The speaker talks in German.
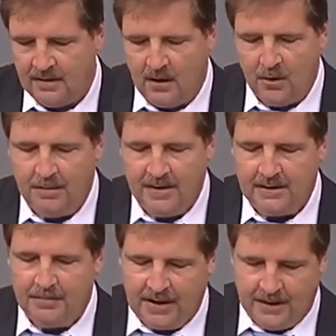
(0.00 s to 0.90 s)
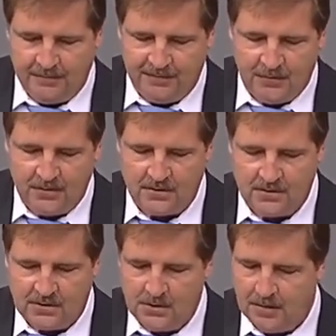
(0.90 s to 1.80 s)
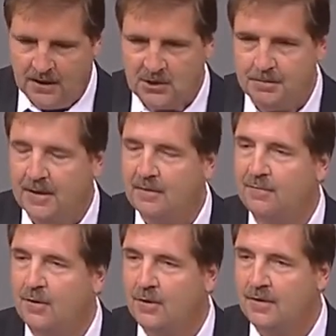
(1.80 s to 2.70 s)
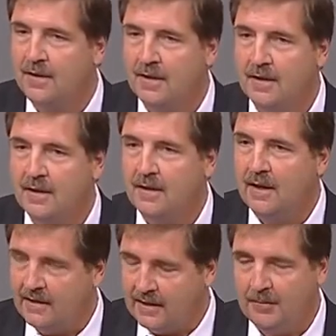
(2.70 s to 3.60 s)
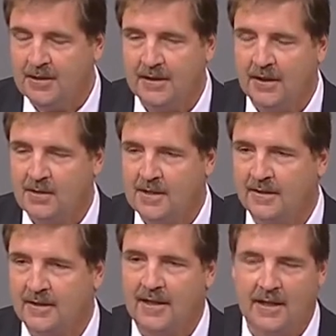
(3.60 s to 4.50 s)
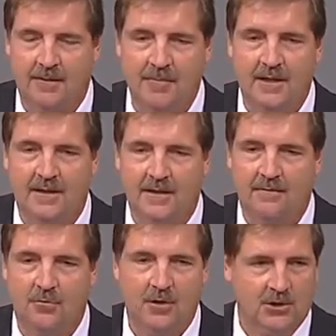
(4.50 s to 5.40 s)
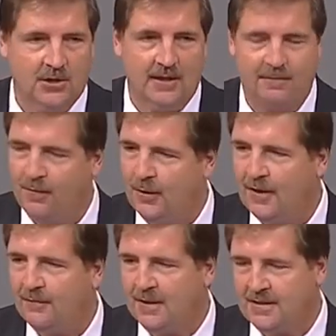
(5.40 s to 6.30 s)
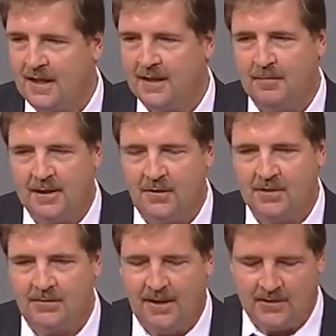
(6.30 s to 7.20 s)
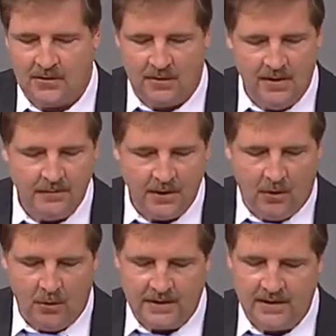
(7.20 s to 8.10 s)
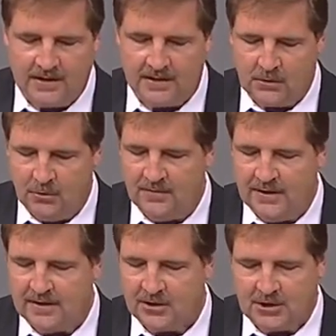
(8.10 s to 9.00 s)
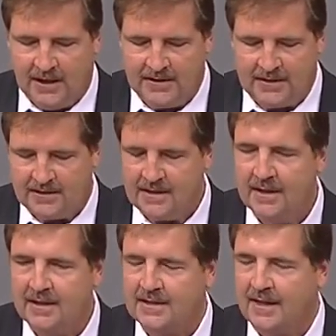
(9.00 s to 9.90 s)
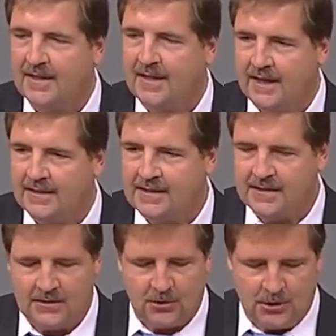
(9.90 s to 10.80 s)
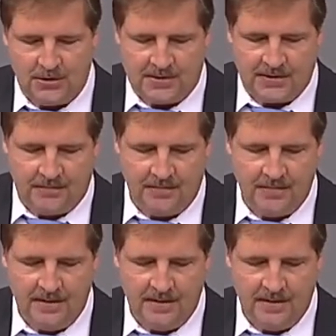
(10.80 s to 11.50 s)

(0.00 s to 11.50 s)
auch bei der Bekämpfung zum Beispiel von kriminellen Ausländern, Alamiri, wo der Staat völlig versagt bei der Ausweisung, oder des Unwillen des Staates, seine Grenzen zu schützen.